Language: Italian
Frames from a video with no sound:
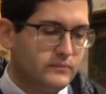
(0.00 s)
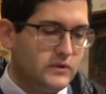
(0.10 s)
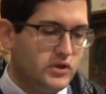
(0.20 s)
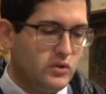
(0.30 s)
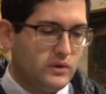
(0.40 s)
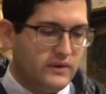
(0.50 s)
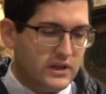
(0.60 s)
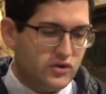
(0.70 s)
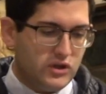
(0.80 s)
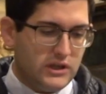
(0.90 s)
Cinque
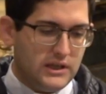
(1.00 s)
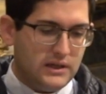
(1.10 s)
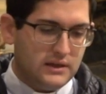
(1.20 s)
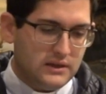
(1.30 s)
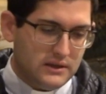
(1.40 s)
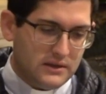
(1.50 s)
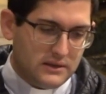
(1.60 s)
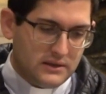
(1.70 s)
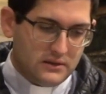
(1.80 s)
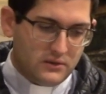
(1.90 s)
vergini,
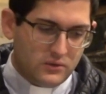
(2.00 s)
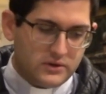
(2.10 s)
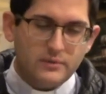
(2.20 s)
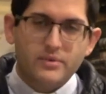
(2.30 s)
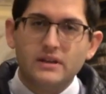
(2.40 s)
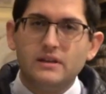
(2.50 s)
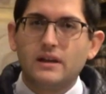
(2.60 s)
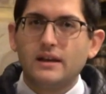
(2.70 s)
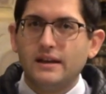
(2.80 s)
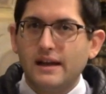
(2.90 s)
oltre a
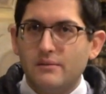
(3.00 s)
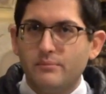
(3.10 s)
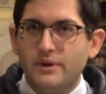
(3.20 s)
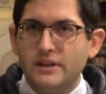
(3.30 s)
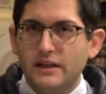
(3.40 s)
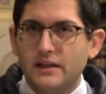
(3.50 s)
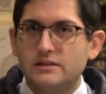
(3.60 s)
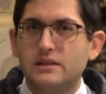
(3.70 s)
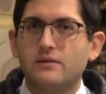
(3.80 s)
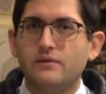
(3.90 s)
prendere le lampade che
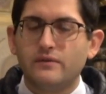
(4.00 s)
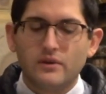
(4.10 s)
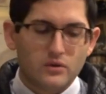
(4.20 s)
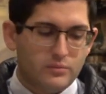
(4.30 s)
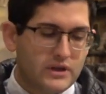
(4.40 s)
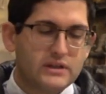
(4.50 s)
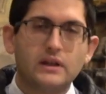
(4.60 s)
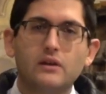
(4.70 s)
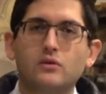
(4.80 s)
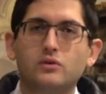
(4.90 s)
servivano per
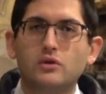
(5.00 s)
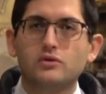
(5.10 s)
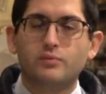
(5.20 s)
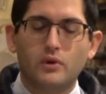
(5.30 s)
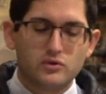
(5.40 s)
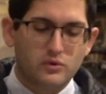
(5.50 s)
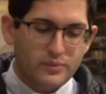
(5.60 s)
andare incontro allo sposo,